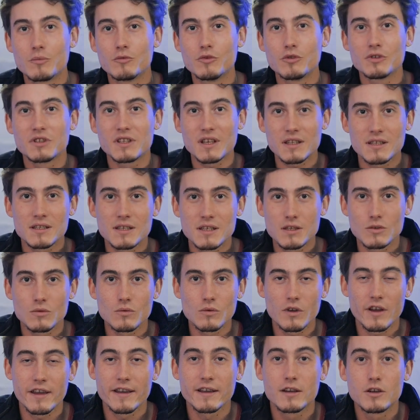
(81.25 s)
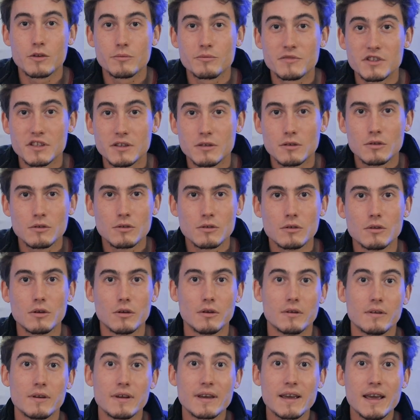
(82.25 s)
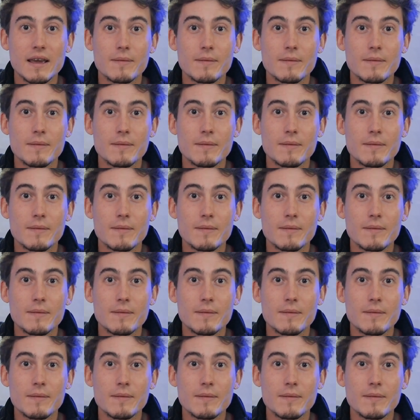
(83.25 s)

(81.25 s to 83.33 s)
pneus 4 saisons avec le petit logo euh,